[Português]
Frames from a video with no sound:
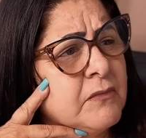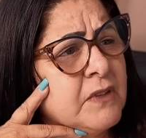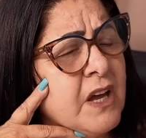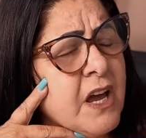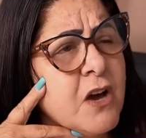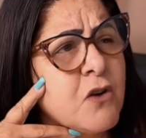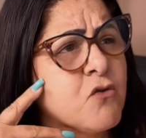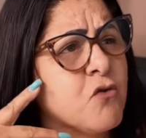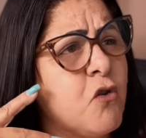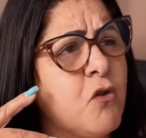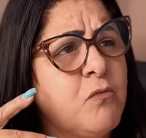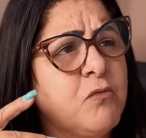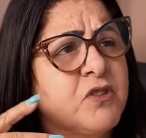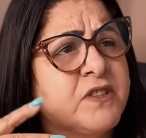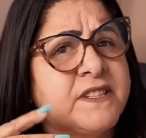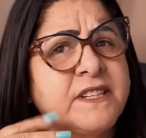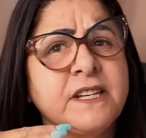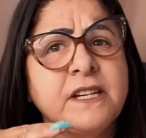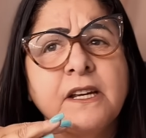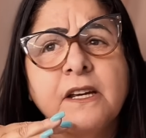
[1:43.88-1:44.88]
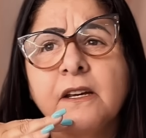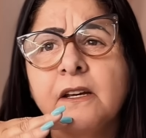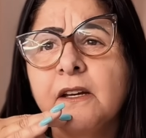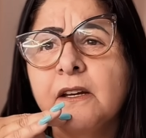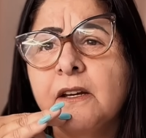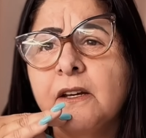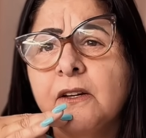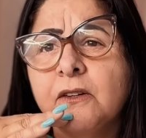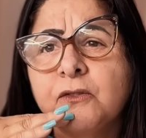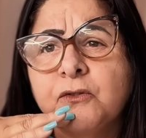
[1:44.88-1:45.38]
É como se
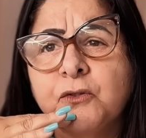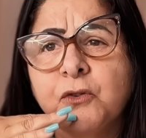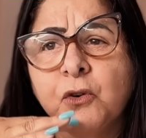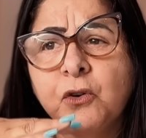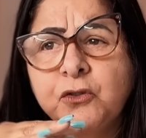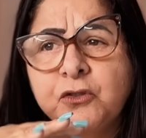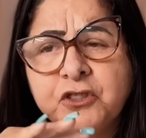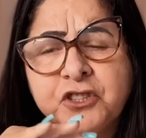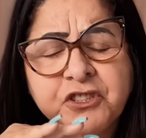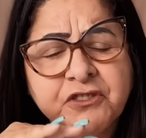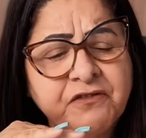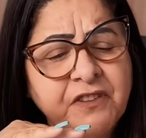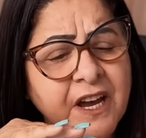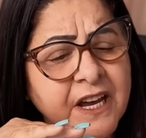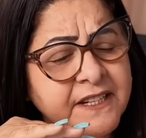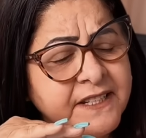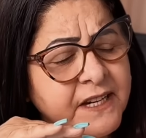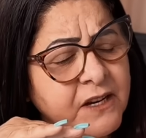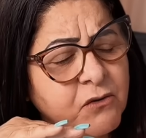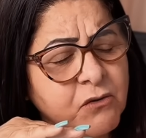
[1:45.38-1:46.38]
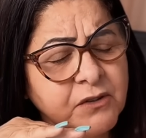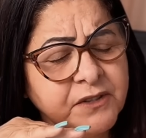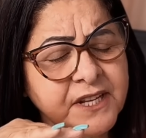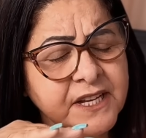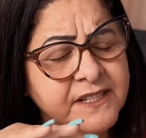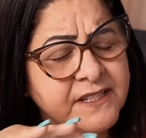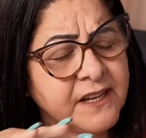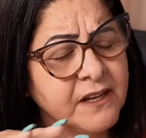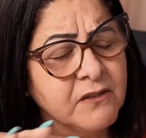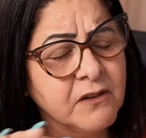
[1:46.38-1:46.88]
tudo tivesse
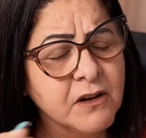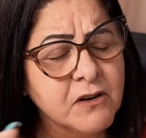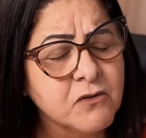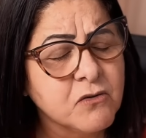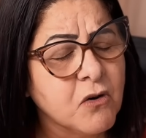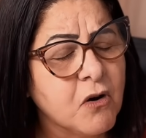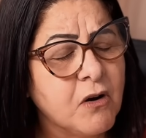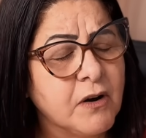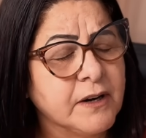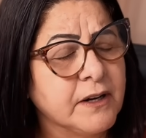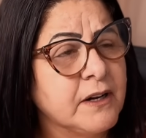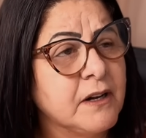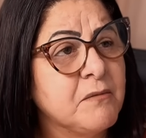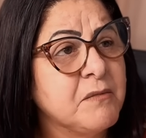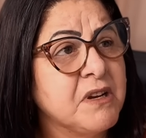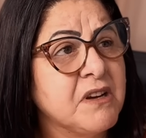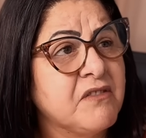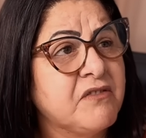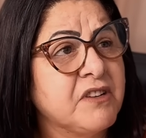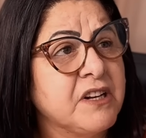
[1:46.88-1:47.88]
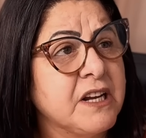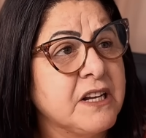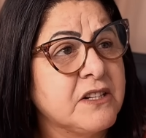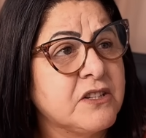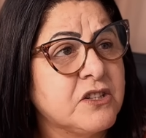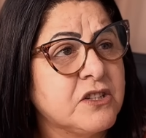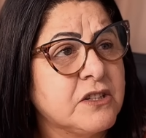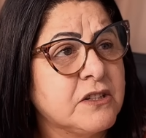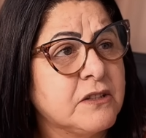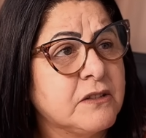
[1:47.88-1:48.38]
acontecendo agora na minha
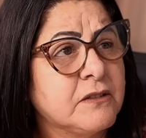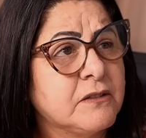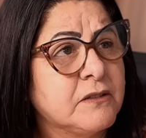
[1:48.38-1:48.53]
frente.